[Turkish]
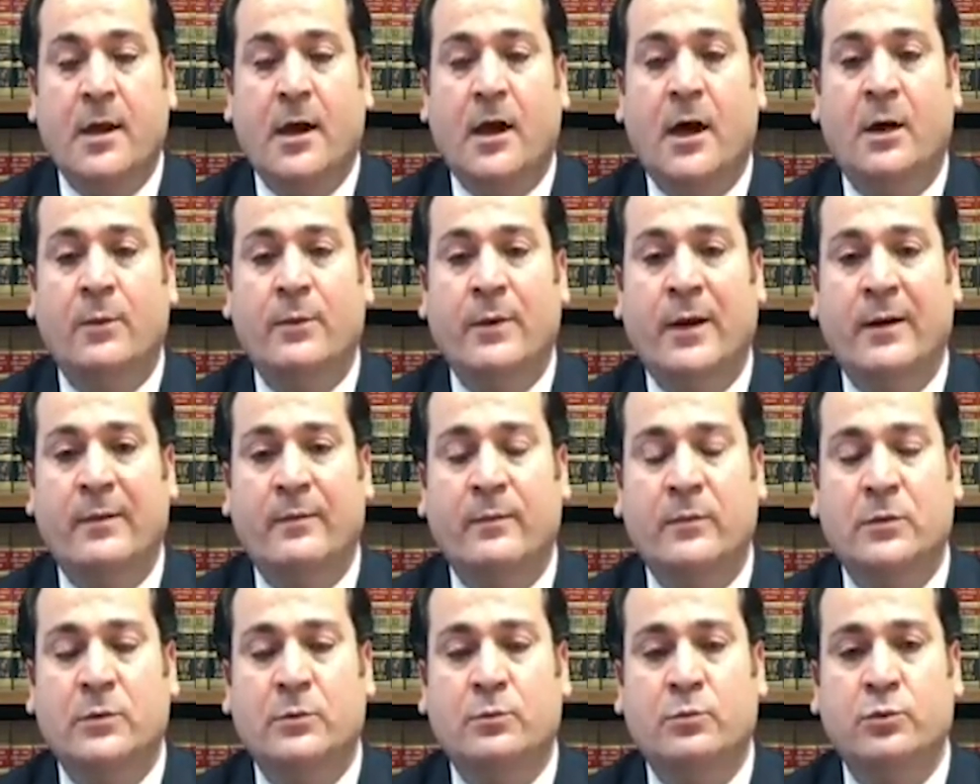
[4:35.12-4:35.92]
Ama
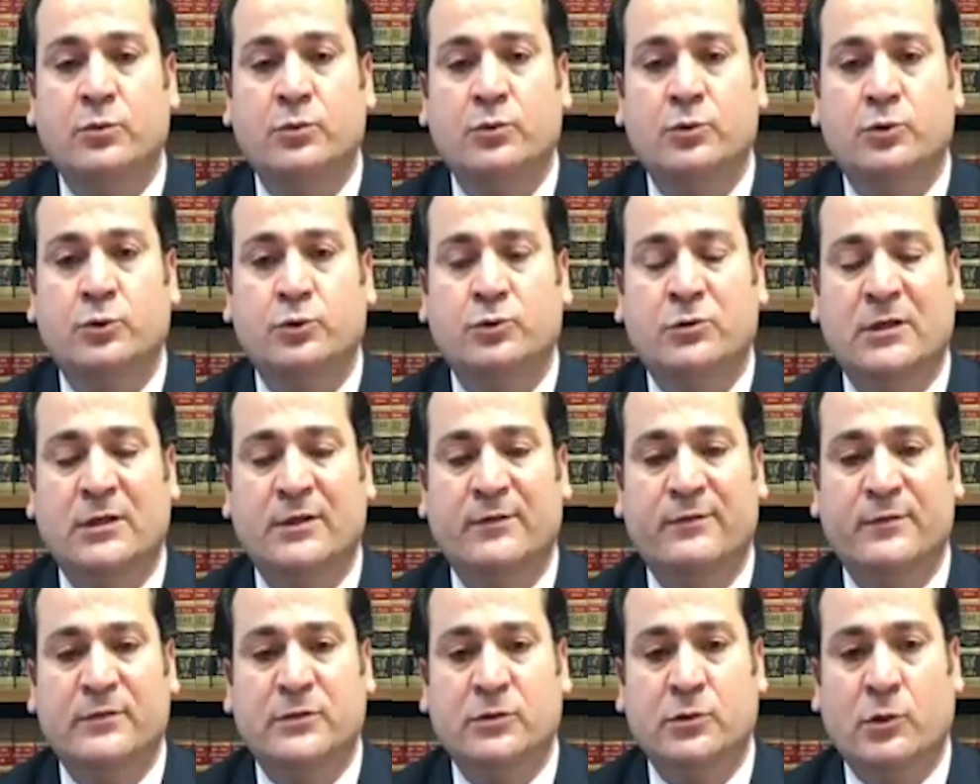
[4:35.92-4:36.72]
bu şu
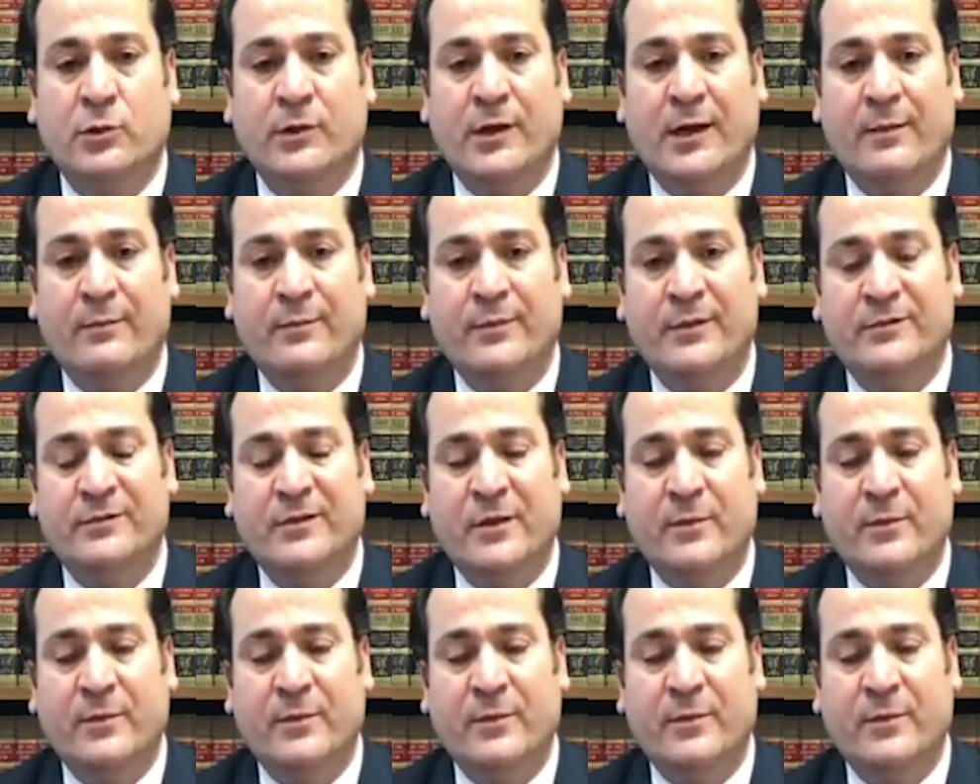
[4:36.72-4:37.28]
taraf için önemli.